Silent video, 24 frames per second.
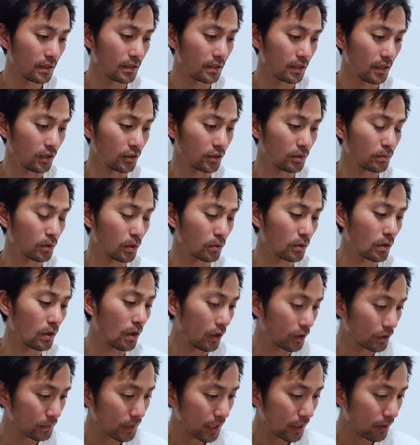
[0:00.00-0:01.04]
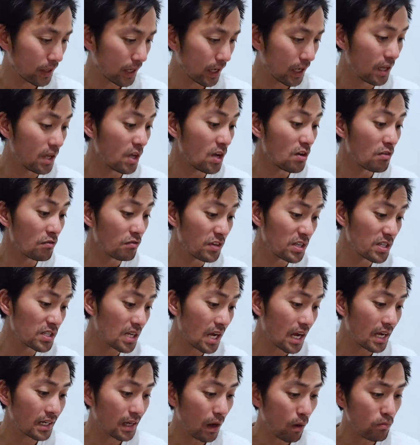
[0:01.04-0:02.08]
Rồi tiếp tục câu hỏi tiếp theo là
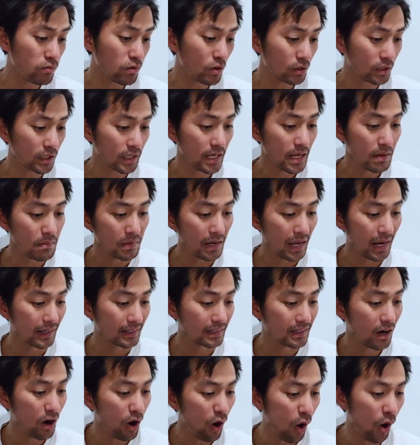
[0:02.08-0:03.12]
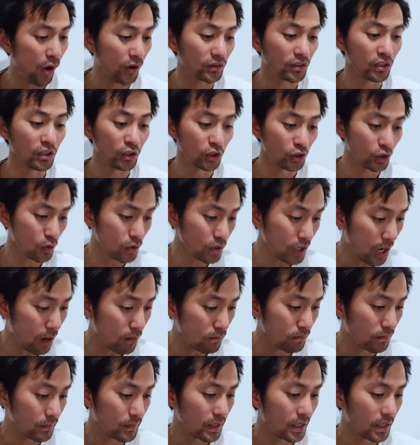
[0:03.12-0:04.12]
visa nông có thể đem lại cơ hội thường trú không?